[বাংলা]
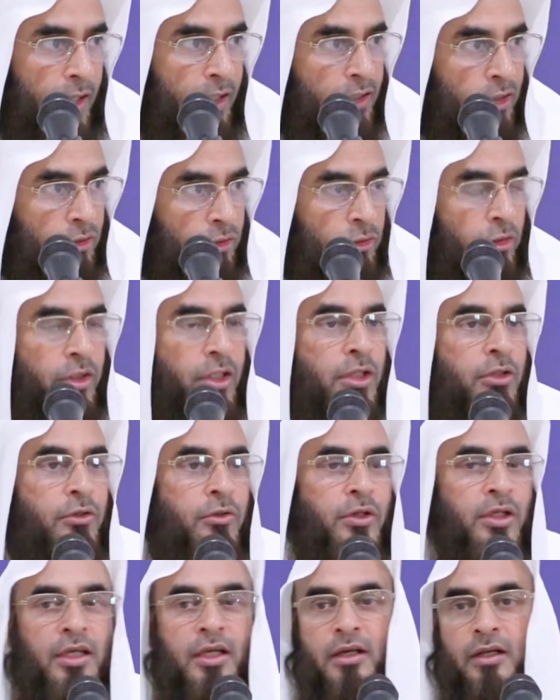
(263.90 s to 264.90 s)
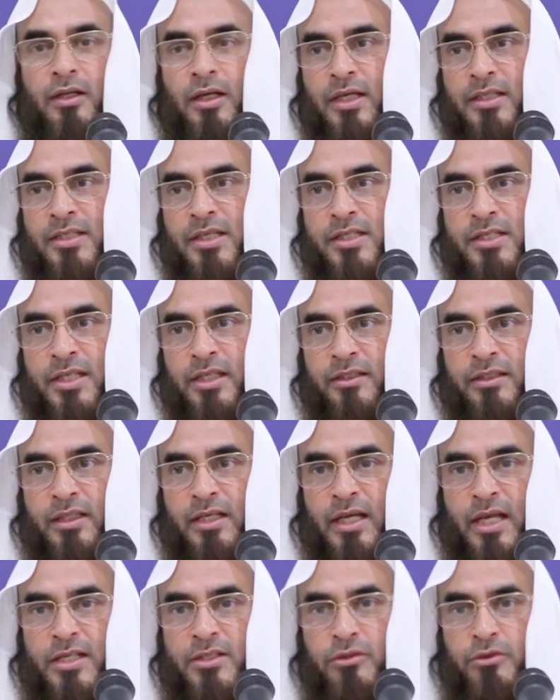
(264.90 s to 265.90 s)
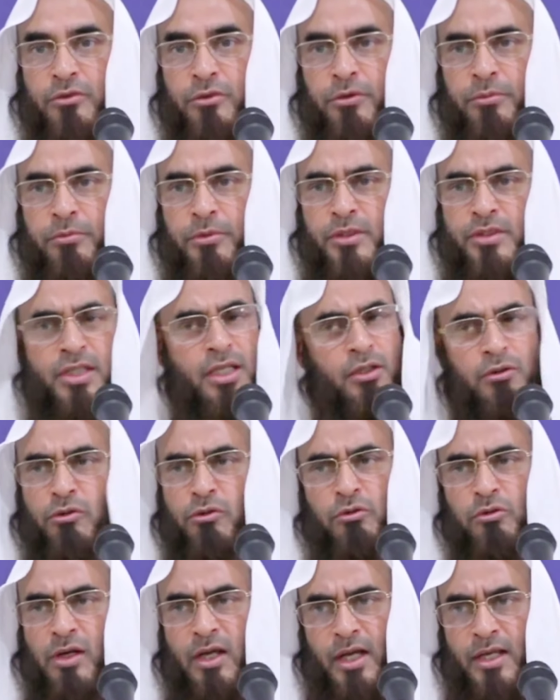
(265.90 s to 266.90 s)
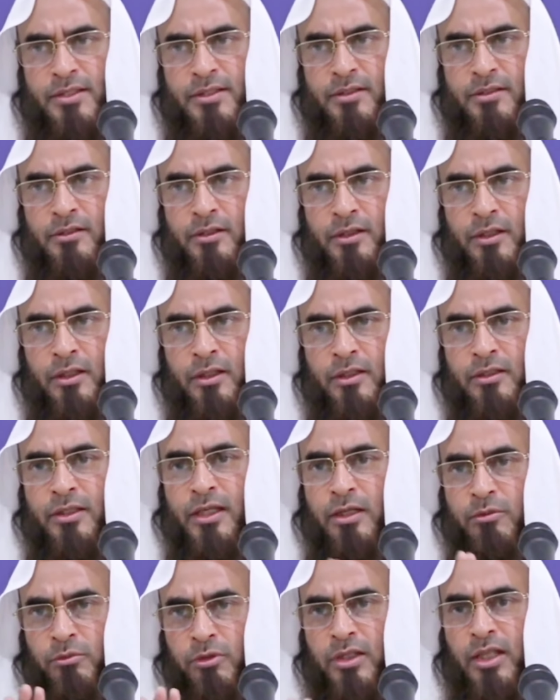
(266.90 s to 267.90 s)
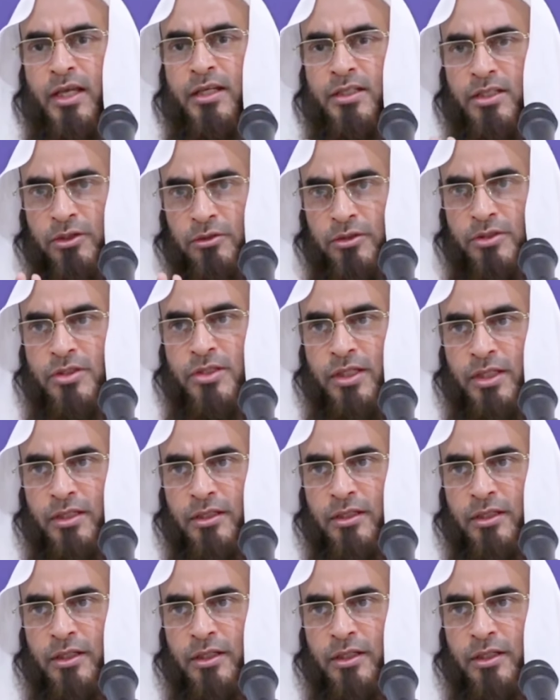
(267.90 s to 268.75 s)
আন্তরিক হয়ে এখলাসের সাথে কাজ করবে যে কোনো কাজ তার মধ্যে একটি হচ্ছে